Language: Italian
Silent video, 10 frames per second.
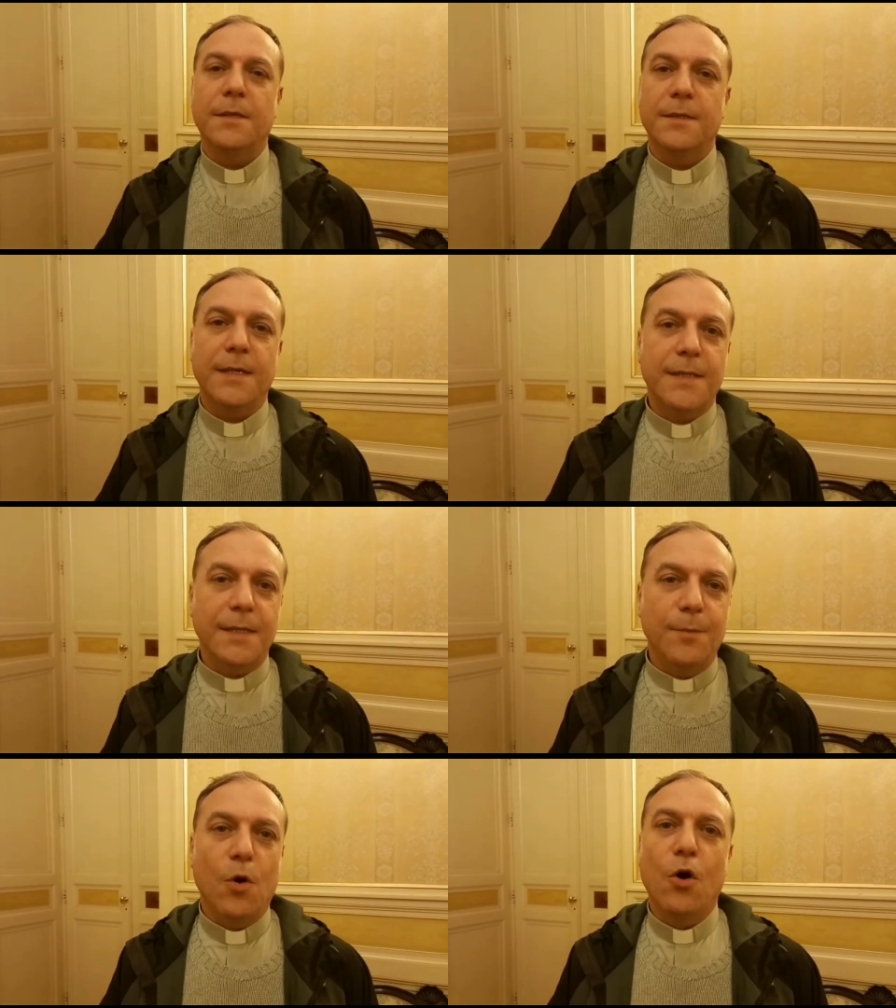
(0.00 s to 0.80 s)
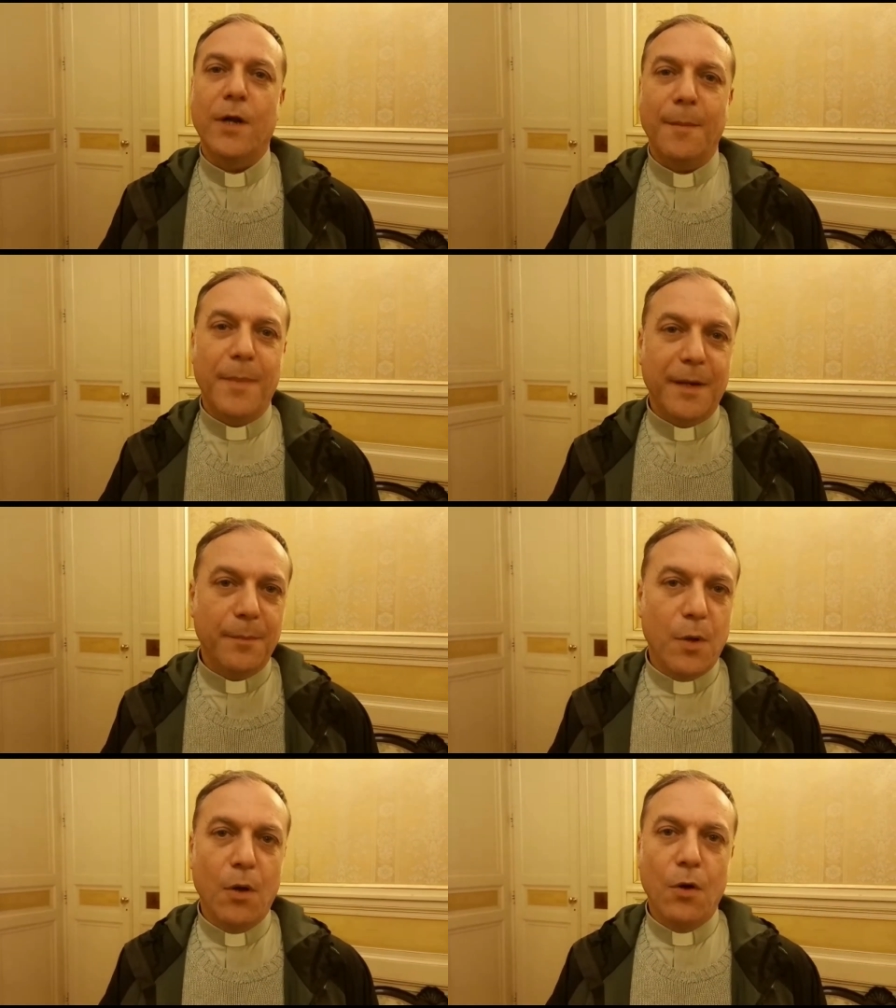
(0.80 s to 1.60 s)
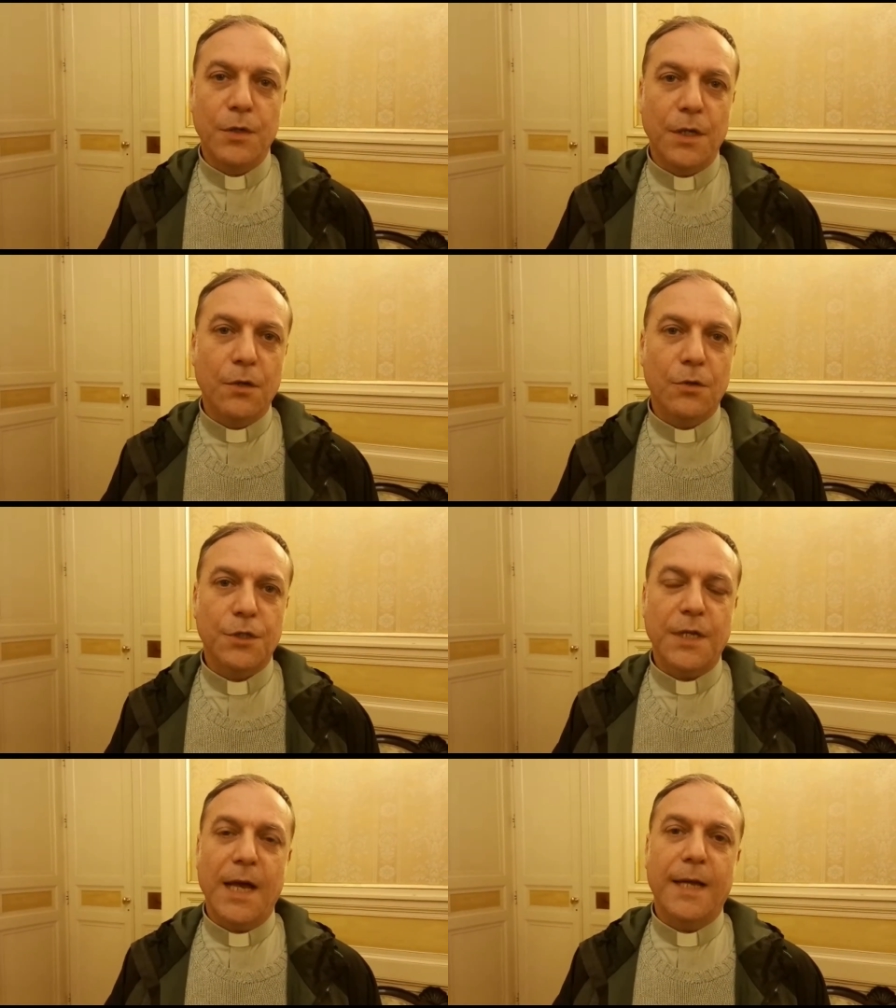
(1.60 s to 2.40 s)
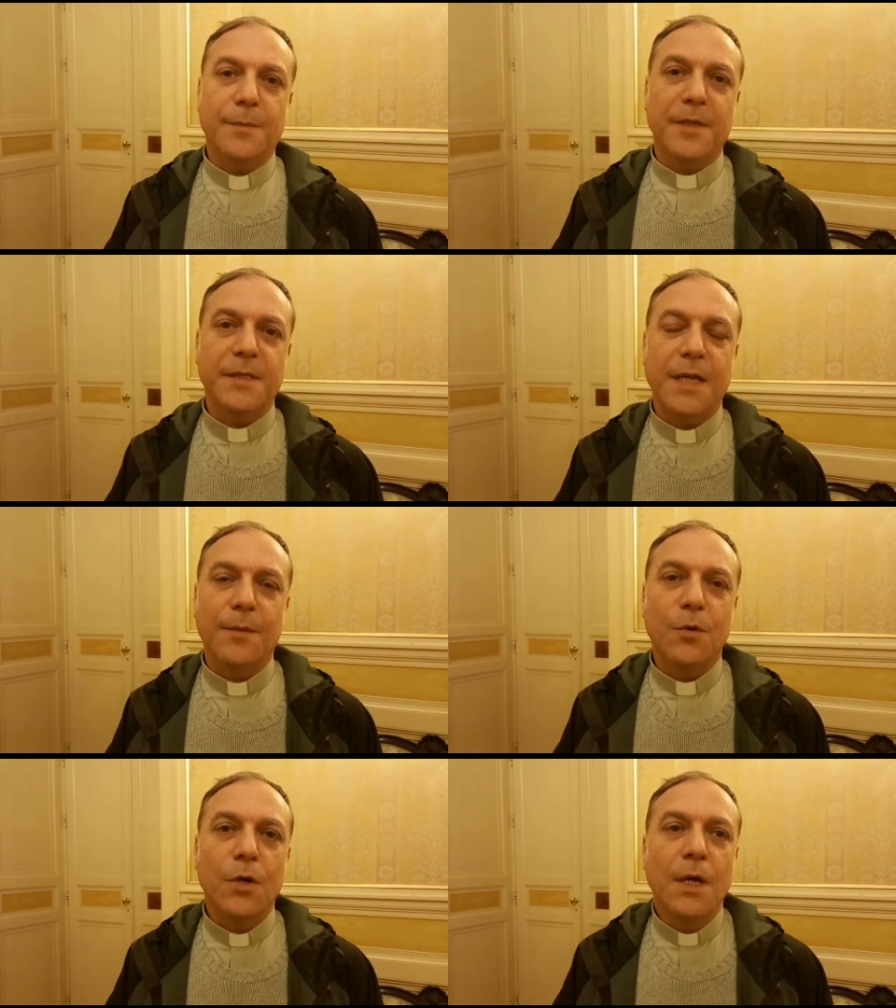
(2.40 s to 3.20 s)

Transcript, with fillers: senza dimora, barboni, clochard, pensiamo